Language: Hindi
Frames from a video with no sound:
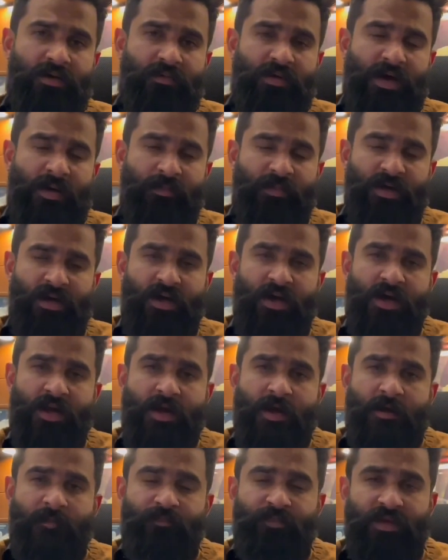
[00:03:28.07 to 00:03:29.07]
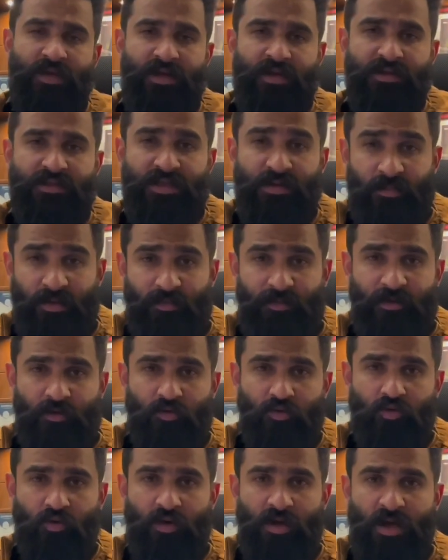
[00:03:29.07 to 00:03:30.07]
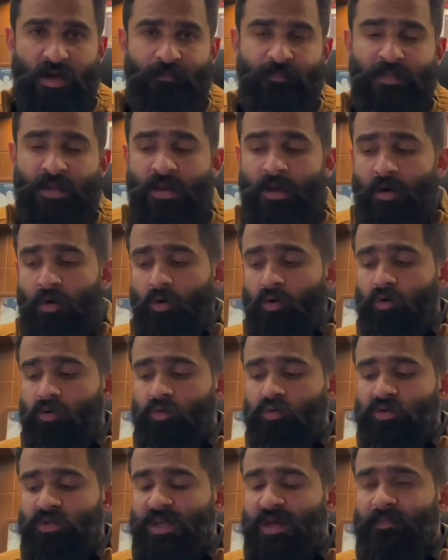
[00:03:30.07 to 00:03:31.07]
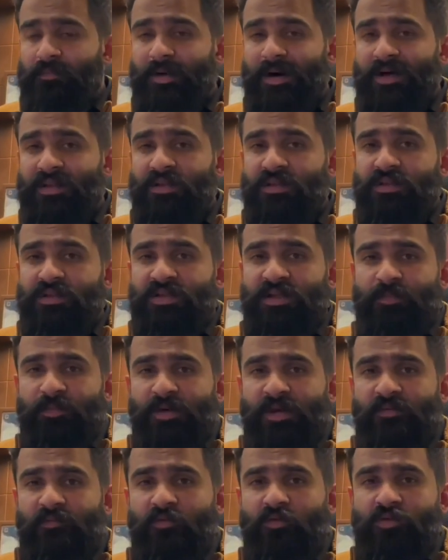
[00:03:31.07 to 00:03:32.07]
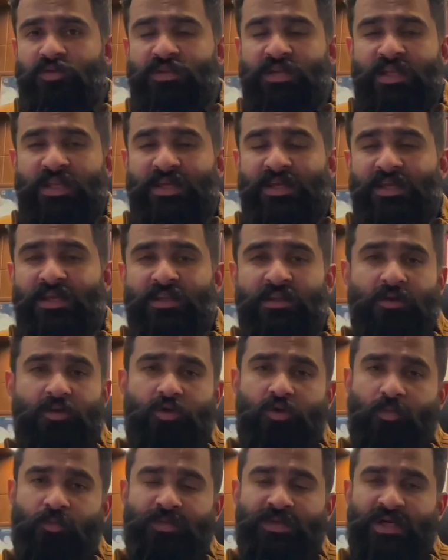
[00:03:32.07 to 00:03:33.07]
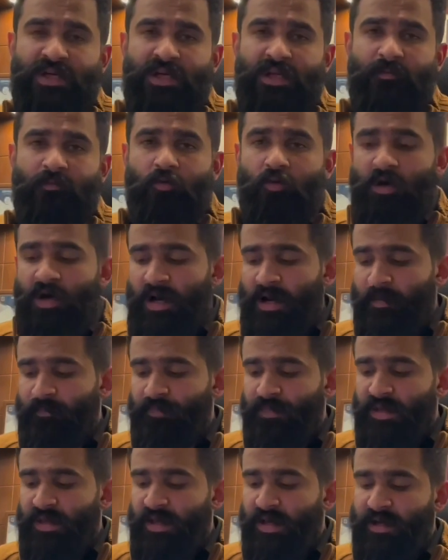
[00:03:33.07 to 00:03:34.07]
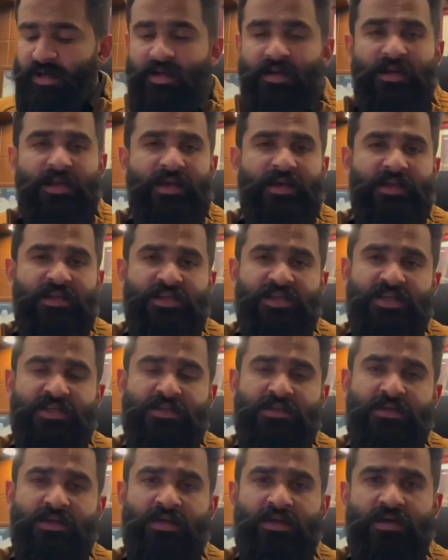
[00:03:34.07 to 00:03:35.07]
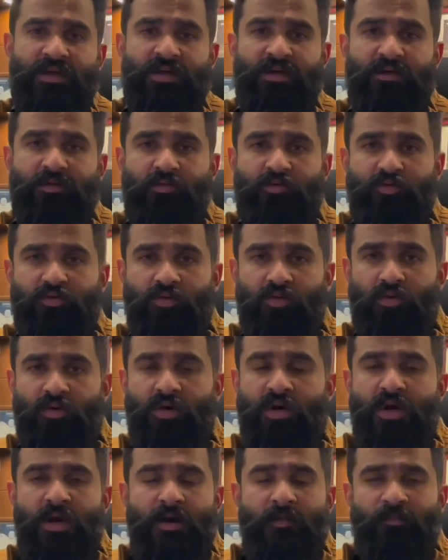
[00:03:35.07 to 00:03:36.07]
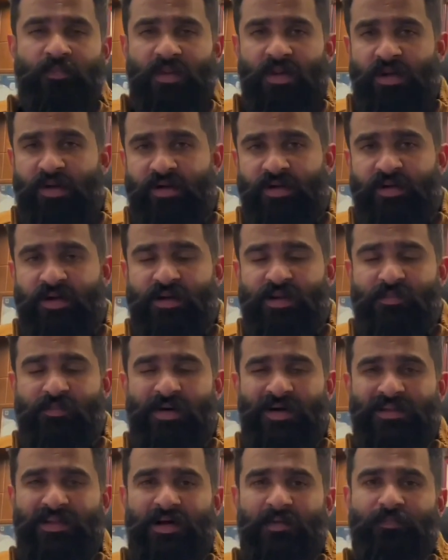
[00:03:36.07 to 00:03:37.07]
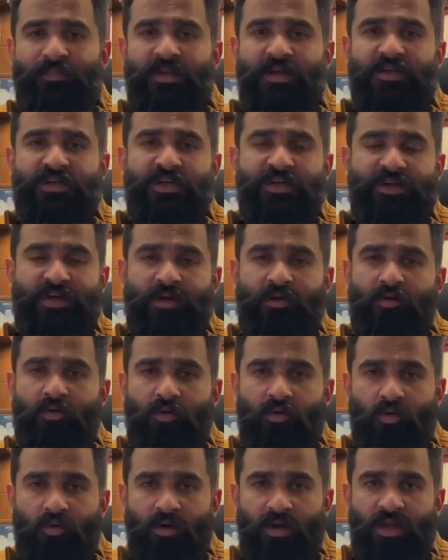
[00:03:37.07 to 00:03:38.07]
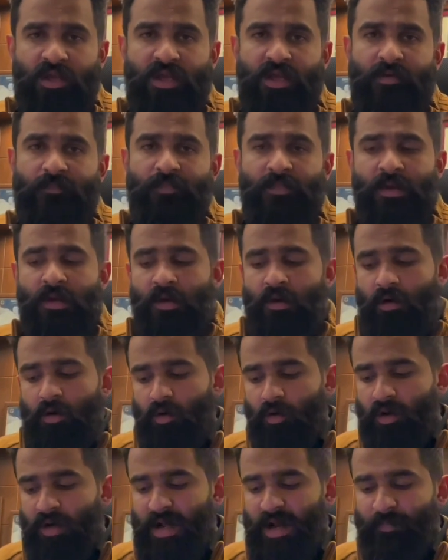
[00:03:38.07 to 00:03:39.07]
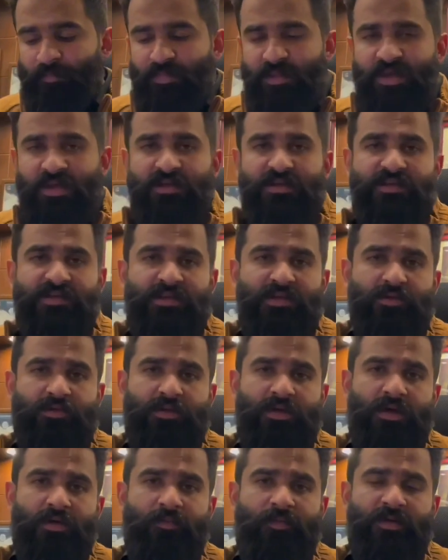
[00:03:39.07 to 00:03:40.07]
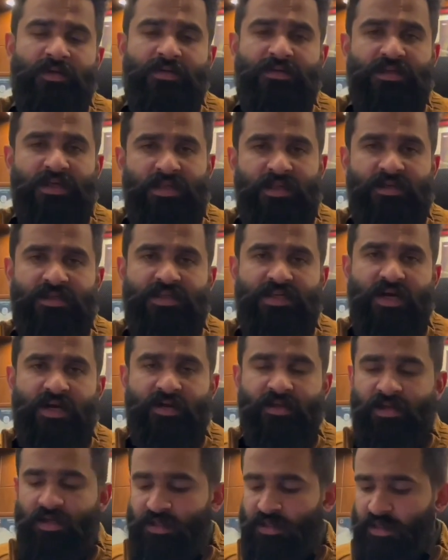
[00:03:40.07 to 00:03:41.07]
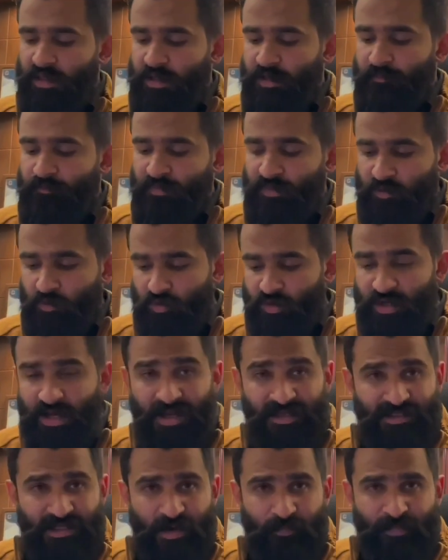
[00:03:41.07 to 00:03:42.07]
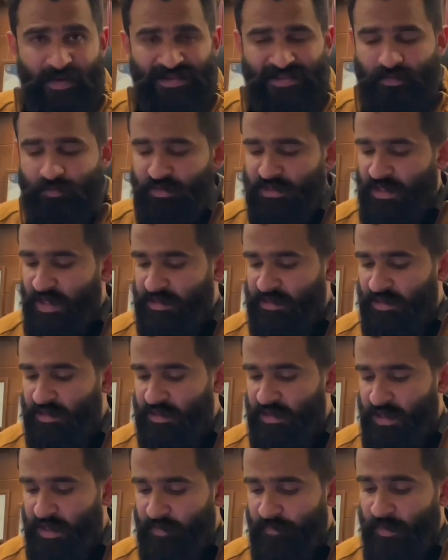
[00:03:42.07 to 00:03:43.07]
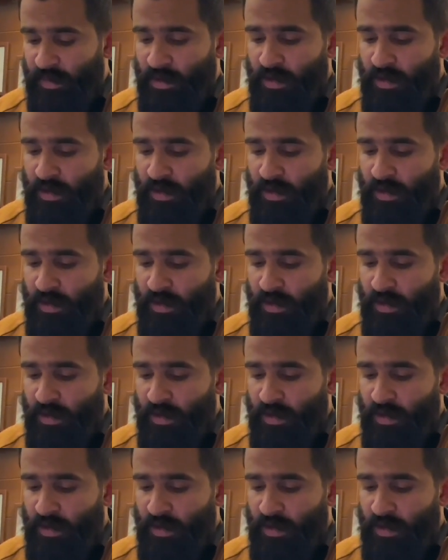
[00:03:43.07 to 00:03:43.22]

आपका सीमेंट भी यूज़ होगा और उसके बाद जबकि वो सीलिंग के अंदर छुप जाना है तो आपने क्या करना है कि जस्ट उसको लेंटर के बाद आपने शटरिंग खोलनी है और आपने इसके ऊपर सीलिंग स्टार्ट कर देनी है तो यहाँ से आप पैसे बचा सकते हैं